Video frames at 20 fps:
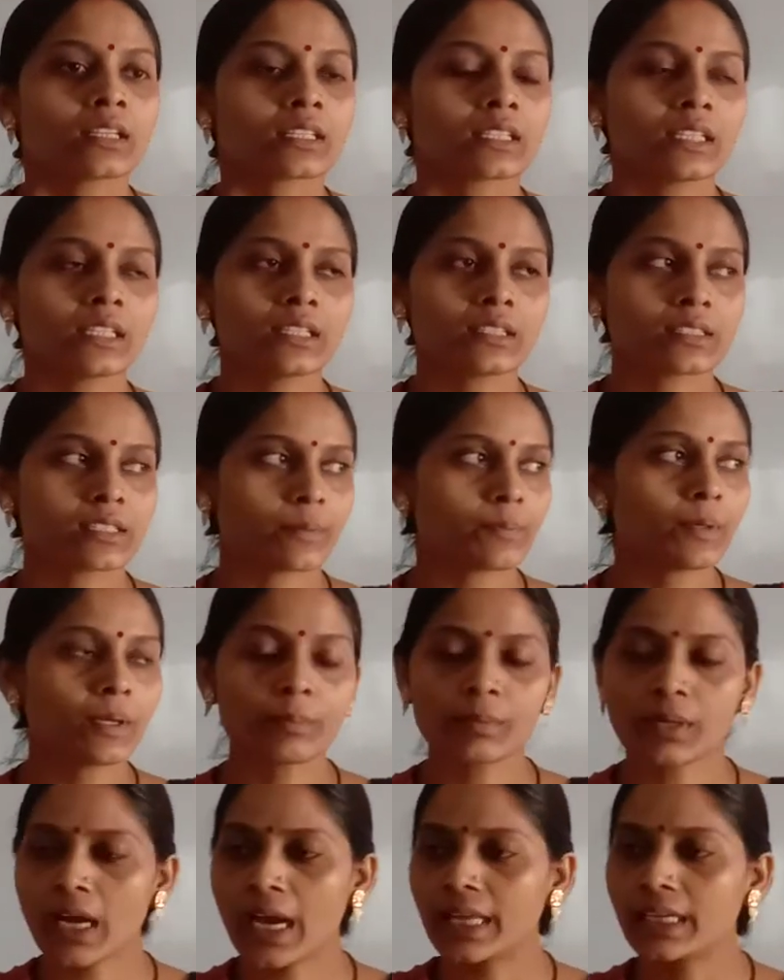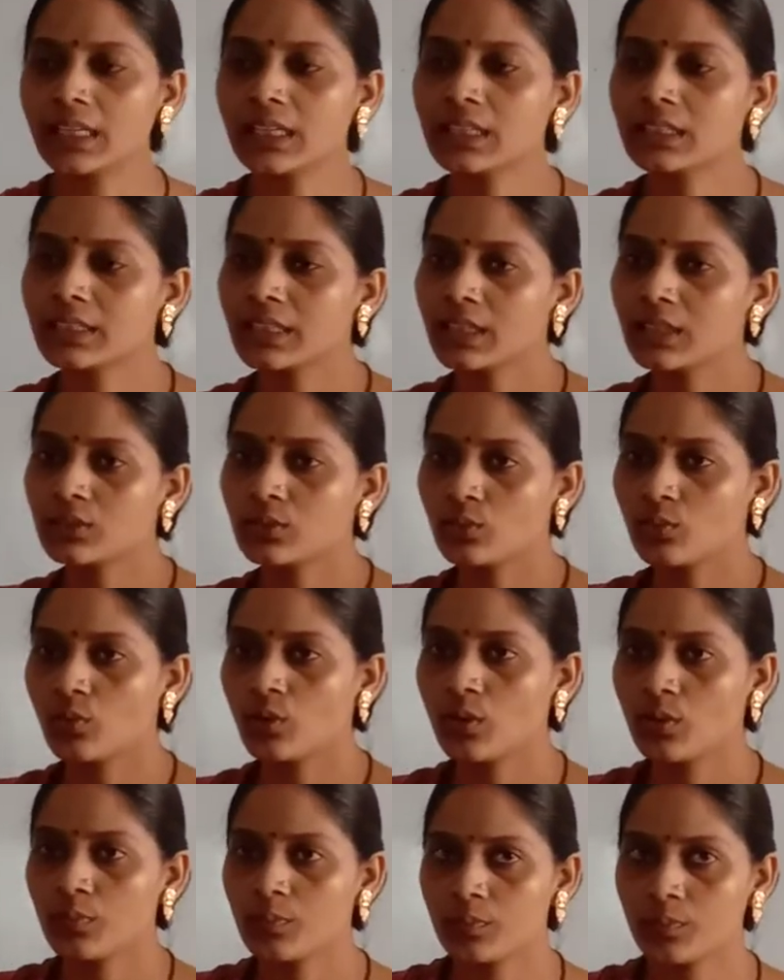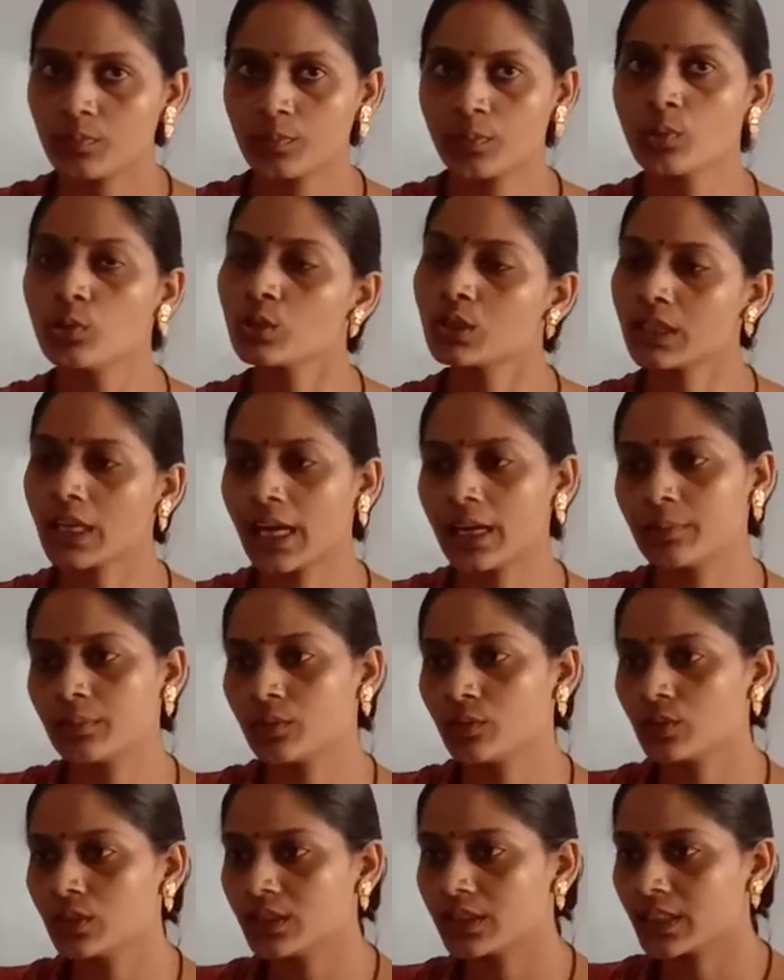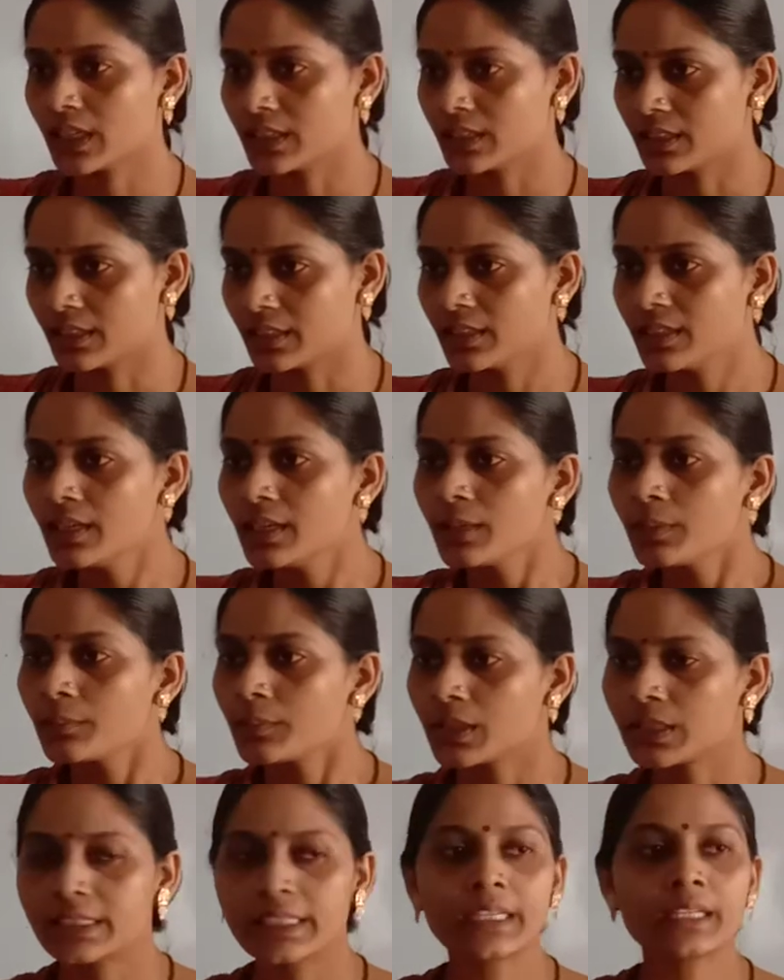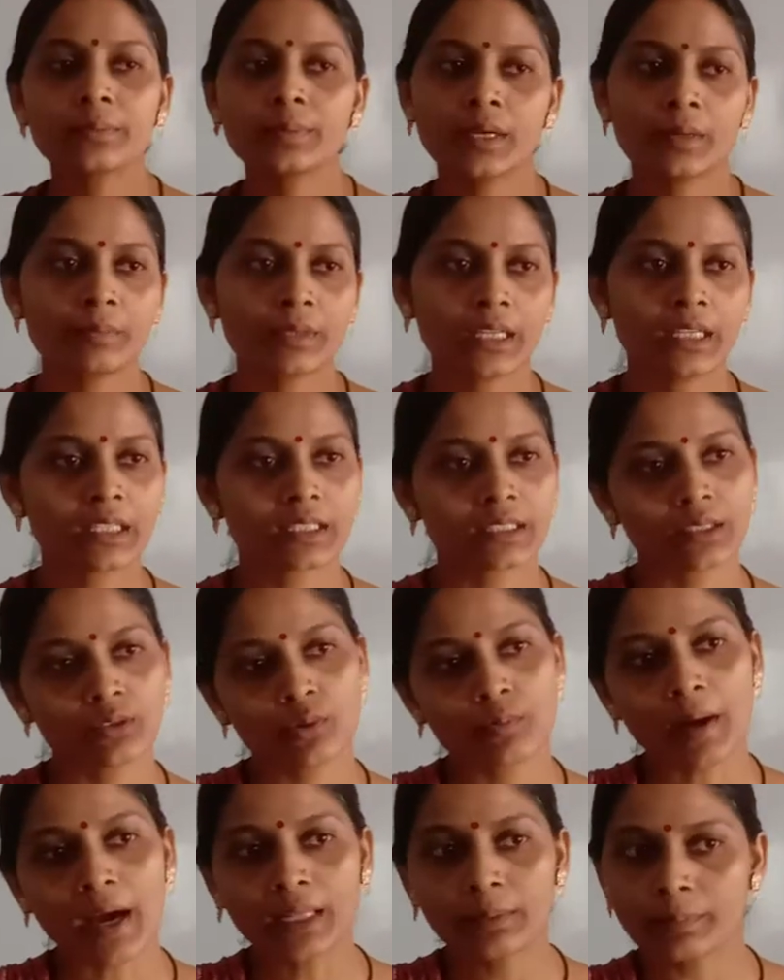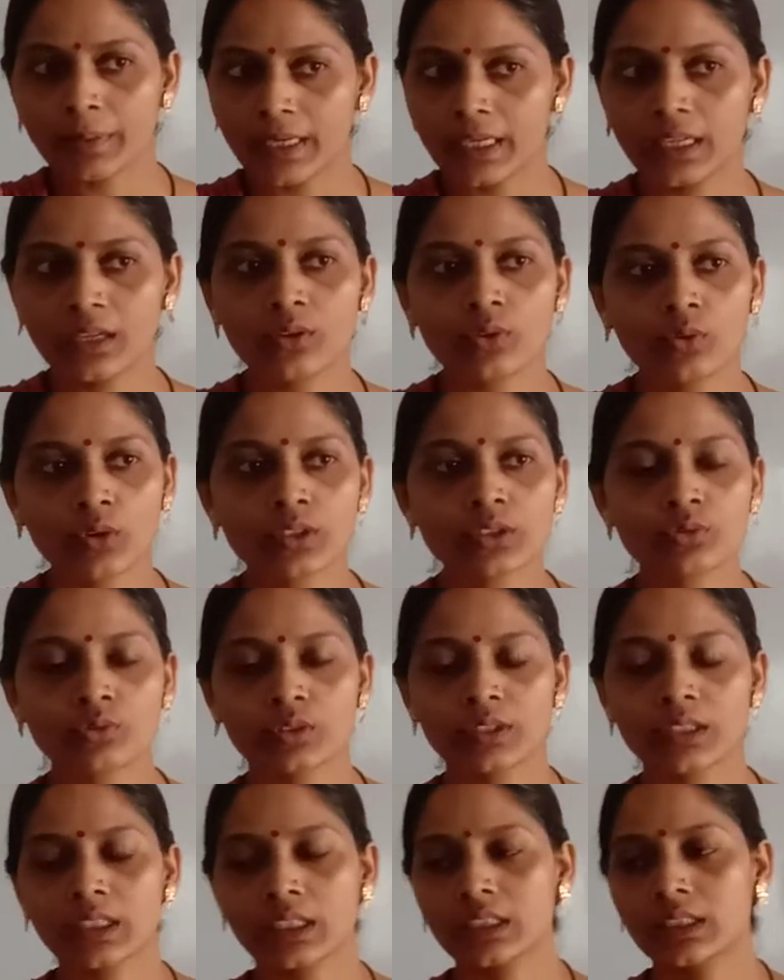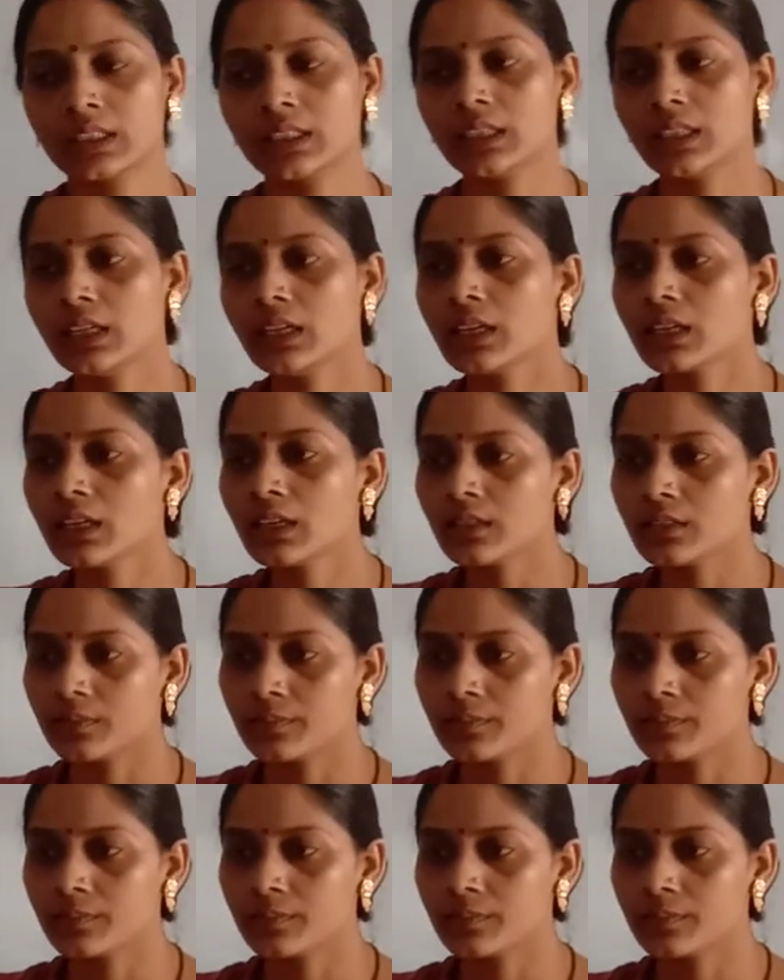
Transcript: कि जब भी हम कहानी लिखते हैं तो वो भूतकाल में होनी चाहिए प्रेजेंट में हम नहीं लिखते वो बात पहले हो चुकी रहती है है ना